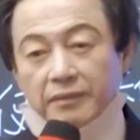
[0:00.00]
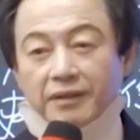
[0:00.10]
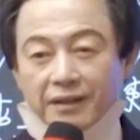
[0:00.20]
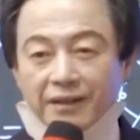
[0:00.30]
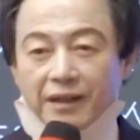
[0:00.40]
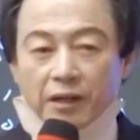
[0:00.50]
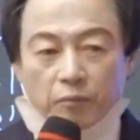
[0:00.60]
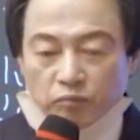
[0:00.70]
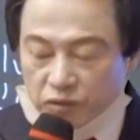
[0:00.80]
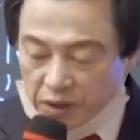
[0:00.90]
어,
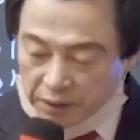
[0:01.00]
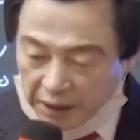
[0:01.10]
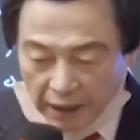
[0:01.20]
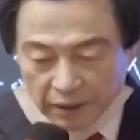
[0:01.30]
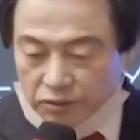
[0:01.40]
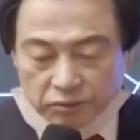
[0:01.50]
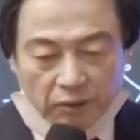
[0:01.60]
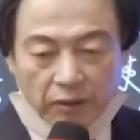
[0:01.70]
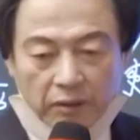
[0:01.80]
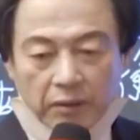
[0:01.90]
묻는 거 다
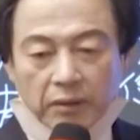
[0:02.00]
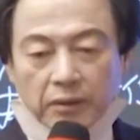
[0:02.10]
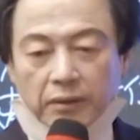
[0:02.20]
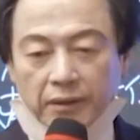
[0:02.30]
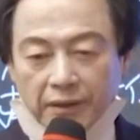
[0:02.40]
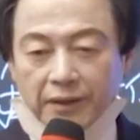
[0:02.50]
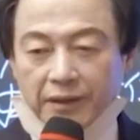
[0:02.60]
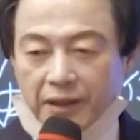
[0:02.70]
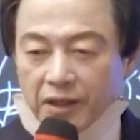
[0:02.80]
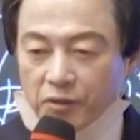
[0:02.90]
알려주고, 어,
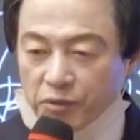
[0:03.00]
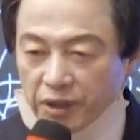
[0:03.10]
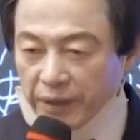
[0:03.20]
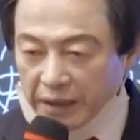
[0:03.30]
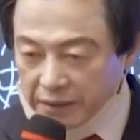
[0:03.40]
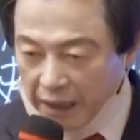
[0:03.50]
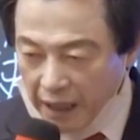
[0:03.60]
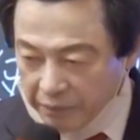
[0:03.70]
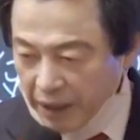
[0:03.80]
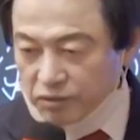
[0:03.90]
위험한 거
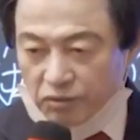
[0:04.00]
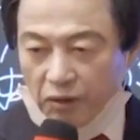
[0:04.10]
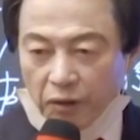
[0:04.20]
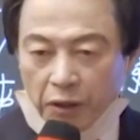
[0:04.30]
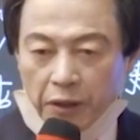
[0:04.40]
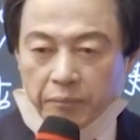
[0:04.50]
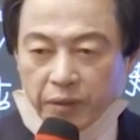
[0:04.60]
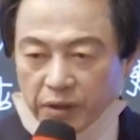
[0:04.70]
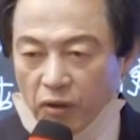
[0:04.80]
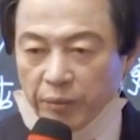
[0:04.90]
다 봐주고,
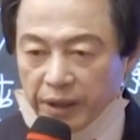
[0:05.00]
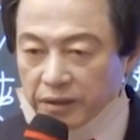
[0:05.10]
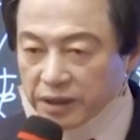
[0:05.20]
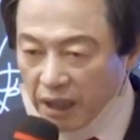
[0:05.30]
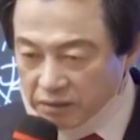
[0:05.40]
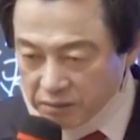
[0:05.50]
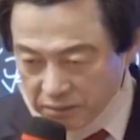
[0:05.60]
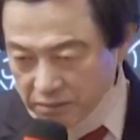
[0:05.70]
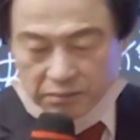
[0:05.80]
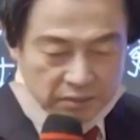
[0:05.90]
병 오면은 그냥
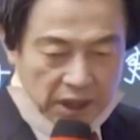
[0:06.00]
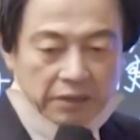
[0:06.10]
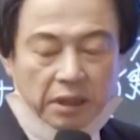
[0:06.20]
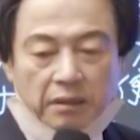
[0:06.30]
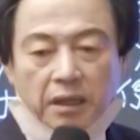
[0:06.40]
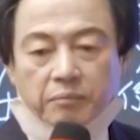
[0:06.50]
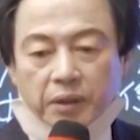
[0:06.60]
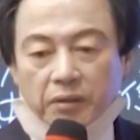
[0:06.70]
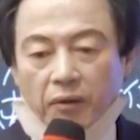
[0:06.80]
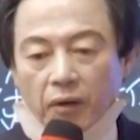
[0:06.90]
작사를
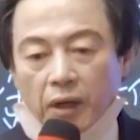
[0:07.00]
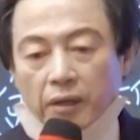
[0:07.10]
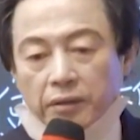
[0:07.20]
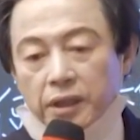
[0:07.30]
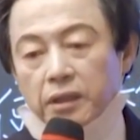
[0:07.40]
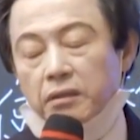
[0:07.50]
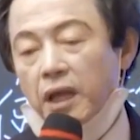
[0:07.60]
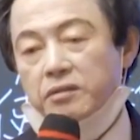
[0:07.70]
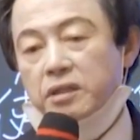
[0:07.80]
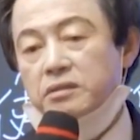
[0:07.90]
해버리고, 이
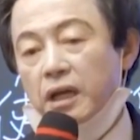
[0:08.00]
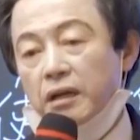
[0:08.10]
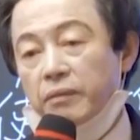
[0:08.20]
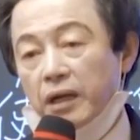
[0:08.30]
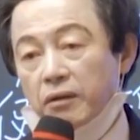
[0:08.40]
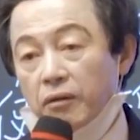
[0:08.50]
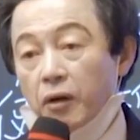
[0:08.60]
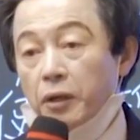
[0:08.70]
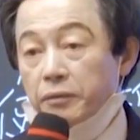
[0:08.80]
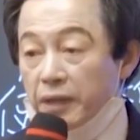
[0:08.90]
대천사야말로
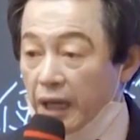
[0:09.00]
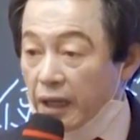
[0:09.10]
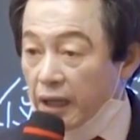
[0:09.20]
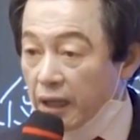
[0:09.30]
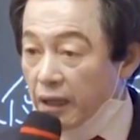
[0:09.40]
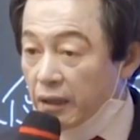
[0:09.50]
내가